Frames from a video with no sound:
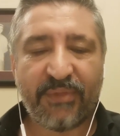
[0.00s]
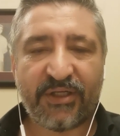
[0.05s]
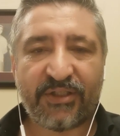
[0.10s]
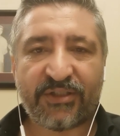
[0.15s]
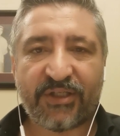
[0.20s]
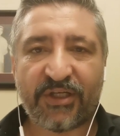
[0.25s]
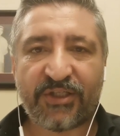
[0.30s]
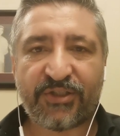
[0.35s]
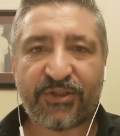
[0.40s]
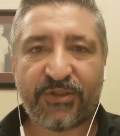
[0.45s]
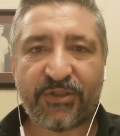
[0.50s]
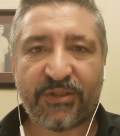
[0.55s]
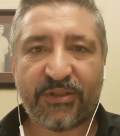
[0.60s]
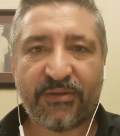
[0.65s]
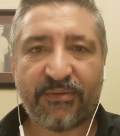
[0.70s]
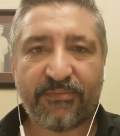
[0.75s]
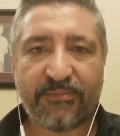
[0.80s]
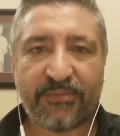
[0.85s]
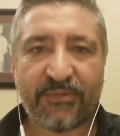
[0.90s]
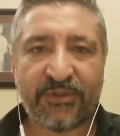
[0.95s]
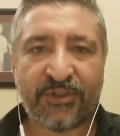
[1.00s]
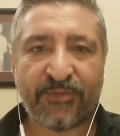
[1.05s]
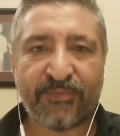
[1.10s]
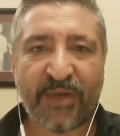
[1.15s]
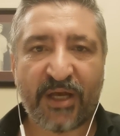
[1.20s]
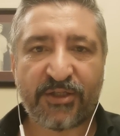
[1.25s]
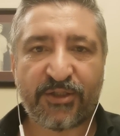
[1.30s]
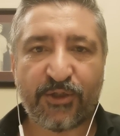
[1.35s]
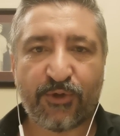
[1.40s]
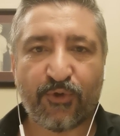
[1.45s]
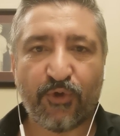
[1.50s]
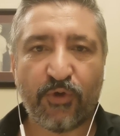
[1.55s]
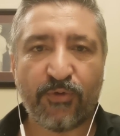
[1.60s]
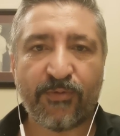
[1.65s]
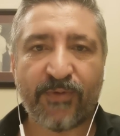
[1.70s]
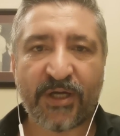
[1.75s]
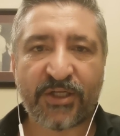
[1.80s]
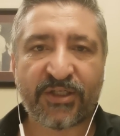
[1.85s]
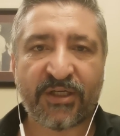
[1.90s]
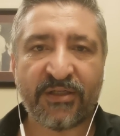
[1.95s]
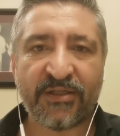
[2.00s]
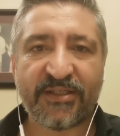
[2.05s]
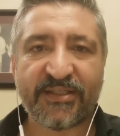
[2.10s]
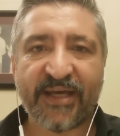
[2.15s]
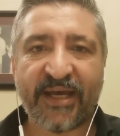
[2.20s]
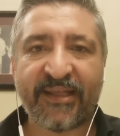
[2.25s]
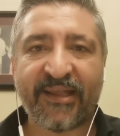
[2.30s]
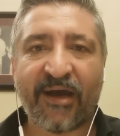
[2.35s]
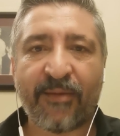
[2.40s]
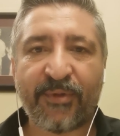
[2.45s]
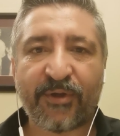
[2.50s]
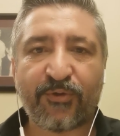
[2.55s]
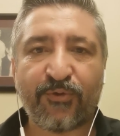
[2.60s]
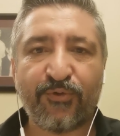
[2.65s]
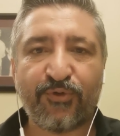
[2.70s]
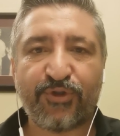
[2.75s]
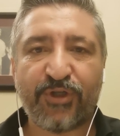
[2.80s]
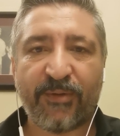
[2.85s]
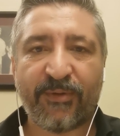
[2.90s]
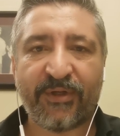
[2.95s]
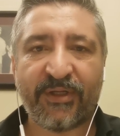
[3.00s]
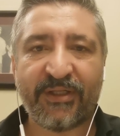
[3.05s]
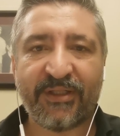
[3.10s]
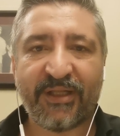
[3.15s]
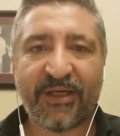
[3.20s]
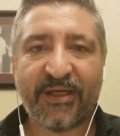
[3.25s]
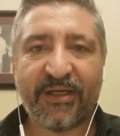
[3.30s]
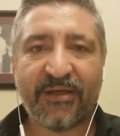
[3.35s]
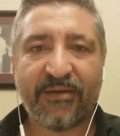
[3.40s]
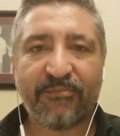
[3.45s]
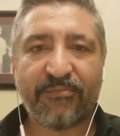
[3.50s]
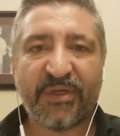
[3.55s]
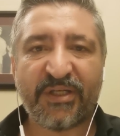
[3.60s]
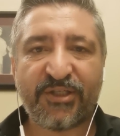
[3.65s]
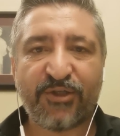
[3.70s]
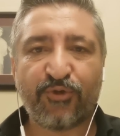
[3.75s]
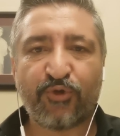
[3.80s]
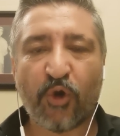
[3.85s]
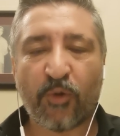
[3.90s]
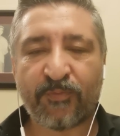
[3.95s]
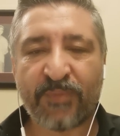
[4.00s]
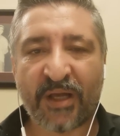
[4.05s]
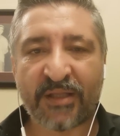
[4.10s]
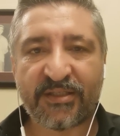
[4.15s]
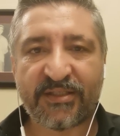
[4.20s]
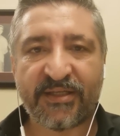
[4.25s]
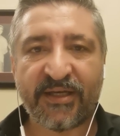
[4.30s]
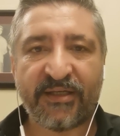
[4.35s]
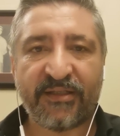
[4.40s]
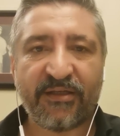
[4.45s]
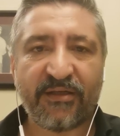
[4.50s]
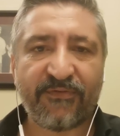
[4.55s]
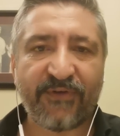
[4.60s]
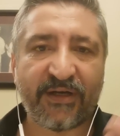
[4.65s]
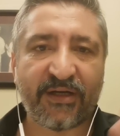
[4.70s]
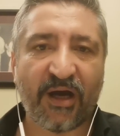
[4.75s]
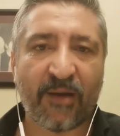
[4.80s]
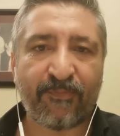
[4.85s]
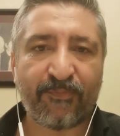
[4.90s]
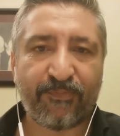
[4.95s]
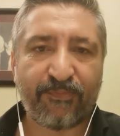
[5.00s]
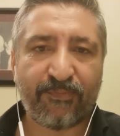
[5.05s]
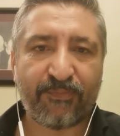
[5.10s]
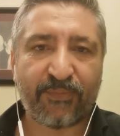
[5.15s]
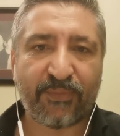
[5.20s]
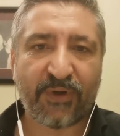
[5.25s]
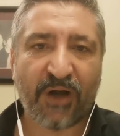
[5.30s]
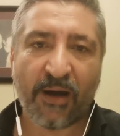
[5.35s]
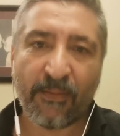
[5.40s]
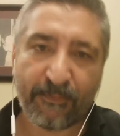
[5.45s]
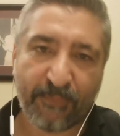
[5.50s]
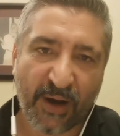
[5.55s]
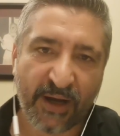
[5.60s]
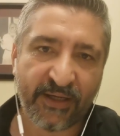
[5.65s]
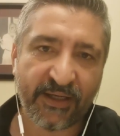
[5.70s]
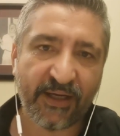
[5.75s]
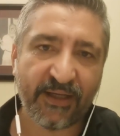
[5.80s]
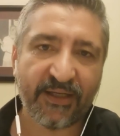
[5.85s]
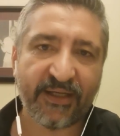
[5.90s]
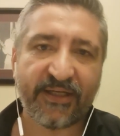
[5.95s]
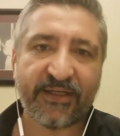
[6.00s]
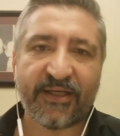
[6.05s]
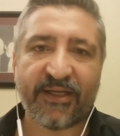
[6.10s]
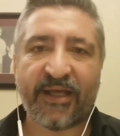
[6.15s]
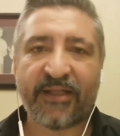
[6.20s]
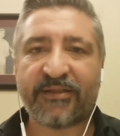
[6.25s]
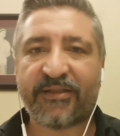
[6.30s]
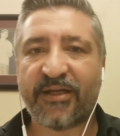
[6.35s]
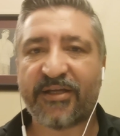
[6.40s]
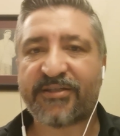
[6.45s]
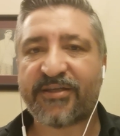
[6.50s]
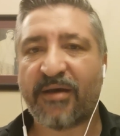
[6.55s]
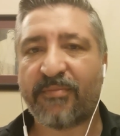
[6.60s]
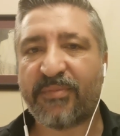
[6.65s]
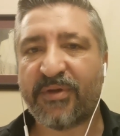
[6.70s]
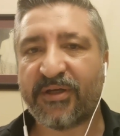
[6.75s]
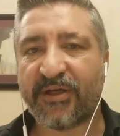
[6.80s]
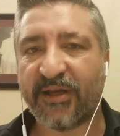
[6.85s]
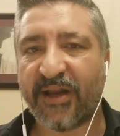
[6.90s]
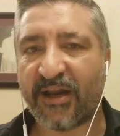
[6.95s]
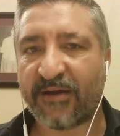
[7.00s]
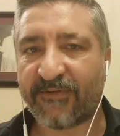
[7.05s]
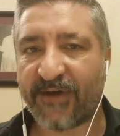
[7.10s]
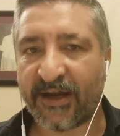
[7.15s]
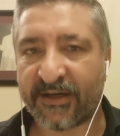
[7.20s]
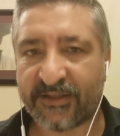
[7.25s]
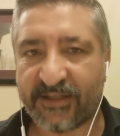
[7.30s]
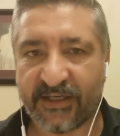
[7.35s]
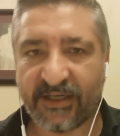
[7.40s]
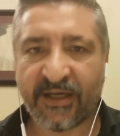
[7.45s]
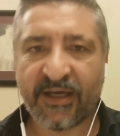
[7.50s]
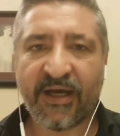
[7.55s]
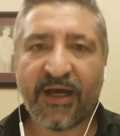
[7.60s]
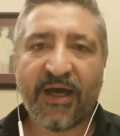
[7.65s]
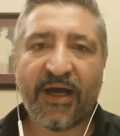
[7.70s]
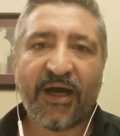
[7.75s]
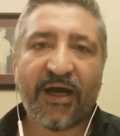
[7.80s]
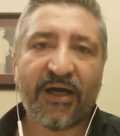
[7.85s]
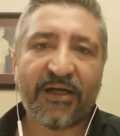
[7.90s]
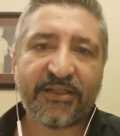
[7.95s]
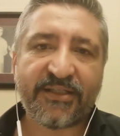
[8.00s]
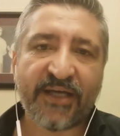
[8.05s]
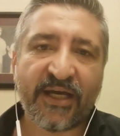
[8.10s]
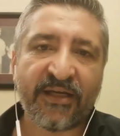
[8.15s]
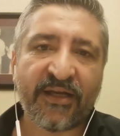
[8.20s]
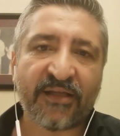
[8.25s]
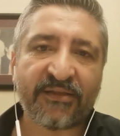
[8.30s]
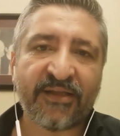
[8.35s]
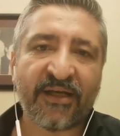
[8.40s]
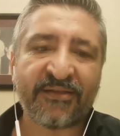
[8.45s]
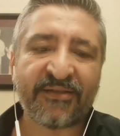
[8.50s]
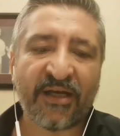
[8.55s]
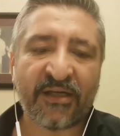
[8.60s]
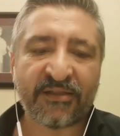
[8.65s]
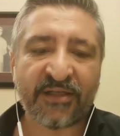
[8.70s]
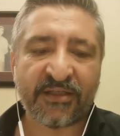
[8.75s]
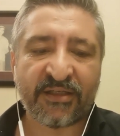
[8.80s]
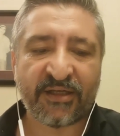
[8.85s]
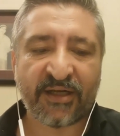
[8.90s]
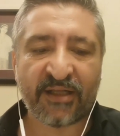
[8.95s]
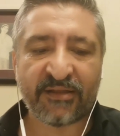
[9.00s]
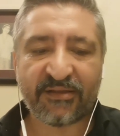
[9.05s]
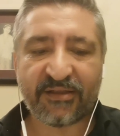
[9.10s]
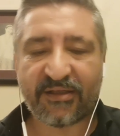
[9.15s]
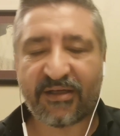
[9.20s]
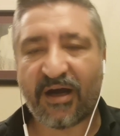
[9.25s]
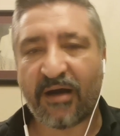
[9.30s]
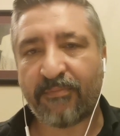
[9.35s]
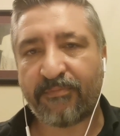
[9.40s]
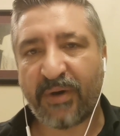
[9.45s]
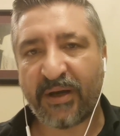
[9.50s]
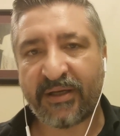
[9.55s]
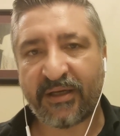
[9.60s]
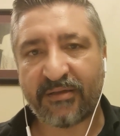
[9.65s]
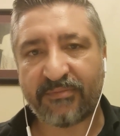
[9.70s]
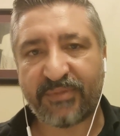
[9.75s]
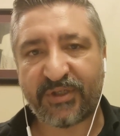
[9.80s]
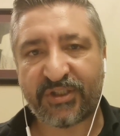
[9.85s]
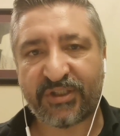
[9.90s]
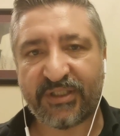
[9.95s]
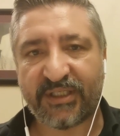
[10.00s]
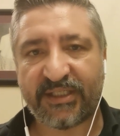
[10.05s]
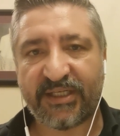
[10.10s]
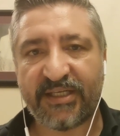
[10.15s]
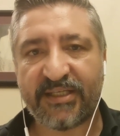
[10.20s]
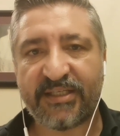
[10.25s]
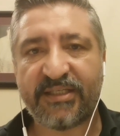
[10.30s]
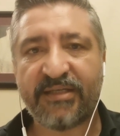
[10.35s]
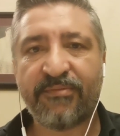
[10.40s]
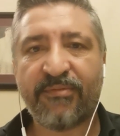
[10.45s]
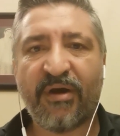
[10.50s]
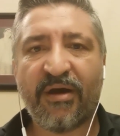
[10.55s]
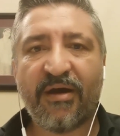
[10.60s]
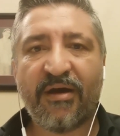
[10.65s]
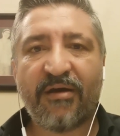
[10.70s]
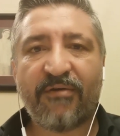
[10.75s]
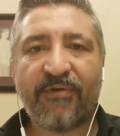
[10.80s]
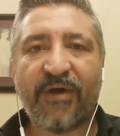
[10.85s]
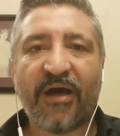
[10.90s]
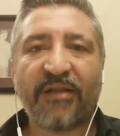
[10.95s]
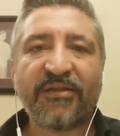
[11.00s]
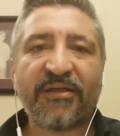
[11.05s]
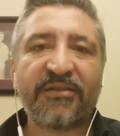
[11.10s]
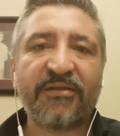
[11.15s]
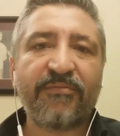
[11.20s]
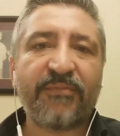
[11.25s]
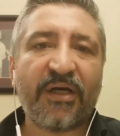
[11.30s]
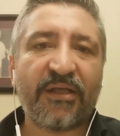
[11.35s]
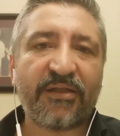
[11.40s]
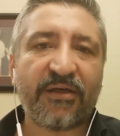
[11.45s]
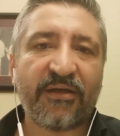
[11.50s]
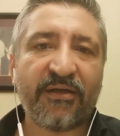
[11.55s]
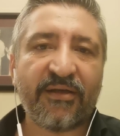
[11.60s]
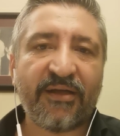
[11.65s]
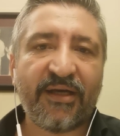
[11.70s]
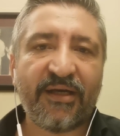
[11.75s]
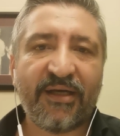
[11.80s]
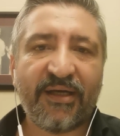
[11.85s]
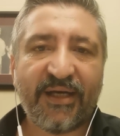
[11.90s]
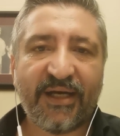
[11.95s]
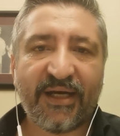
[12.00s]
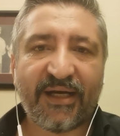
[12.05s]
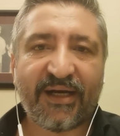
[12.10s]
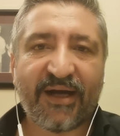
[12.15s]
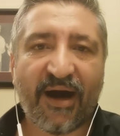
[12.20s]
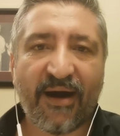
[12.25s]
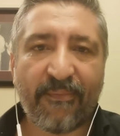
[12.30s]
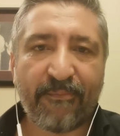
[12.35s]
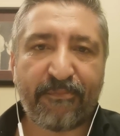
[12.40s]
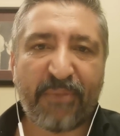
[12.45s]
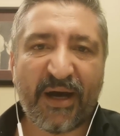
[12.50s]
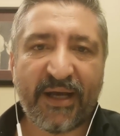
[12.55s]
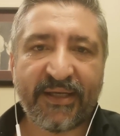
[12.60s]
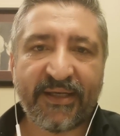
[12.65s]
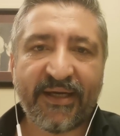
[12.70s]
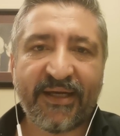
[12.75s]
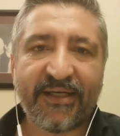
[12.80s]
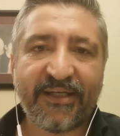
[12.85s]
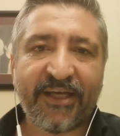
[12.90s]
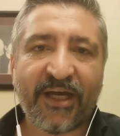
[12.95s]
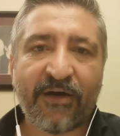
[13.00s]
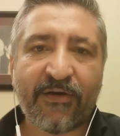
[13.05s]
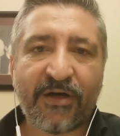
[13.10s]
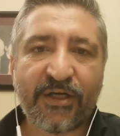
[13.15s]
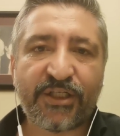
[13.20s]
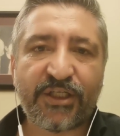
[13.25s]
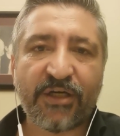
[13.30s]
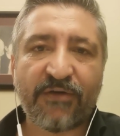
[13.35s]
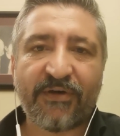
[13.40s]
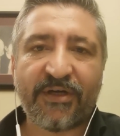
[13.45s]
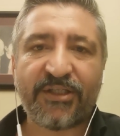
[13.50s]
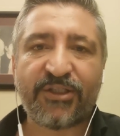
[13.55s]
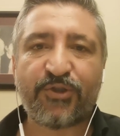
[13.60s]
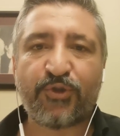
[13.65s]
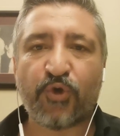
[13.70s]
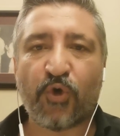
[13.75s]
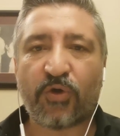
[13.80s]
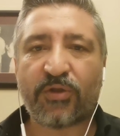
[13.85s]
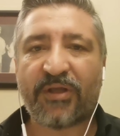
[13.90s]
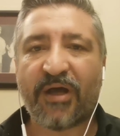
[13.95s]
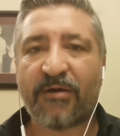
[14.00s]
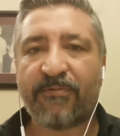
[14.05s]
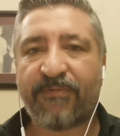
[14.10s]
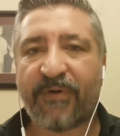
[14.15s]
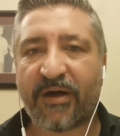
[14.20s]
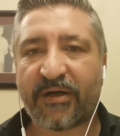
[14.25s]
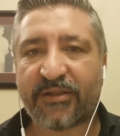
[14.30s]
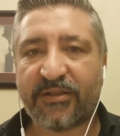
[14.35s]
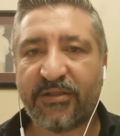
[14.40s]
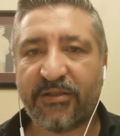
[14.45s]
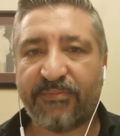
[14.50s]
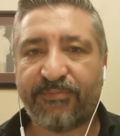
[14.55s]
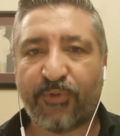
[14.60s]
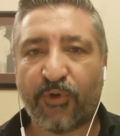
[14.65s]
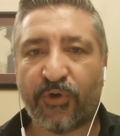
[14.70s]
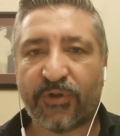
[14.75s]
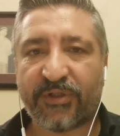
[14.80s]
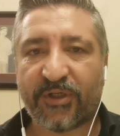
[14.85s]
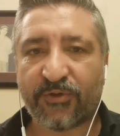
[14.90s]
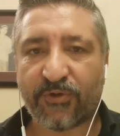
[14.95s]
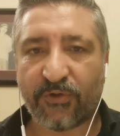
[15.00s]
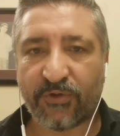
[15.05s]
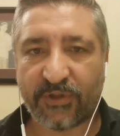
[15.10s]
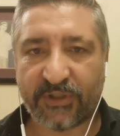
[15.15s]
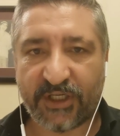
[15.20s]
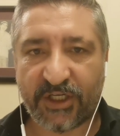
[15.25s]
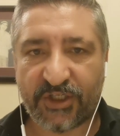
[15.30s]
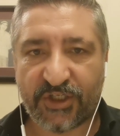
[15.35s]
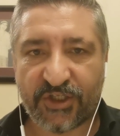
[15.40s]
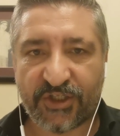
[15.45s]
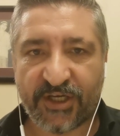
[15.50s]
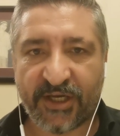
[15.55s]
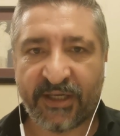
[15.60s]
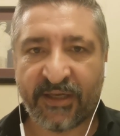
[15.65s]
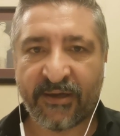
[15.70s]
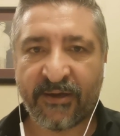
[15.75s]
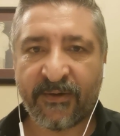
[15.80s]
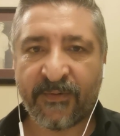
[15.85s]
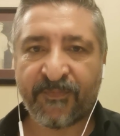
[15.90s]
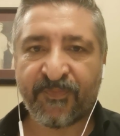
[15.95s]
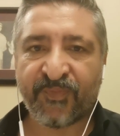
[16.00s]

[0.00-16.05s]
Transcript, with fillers: Beşiktaş Jimnastik Kulübü Başkanı Sayın Ahmet Nurçevi'nin basın toplantısındaydık ve kap kampanya ile ilgili enteresan bilgiler verdi. Sayın Adnan Dalga Kıran kampanyanın başındaki isim ve anladığım kadarıyla kampanya yavaş yavaş çok daha farklı boyuta doğru geçecek.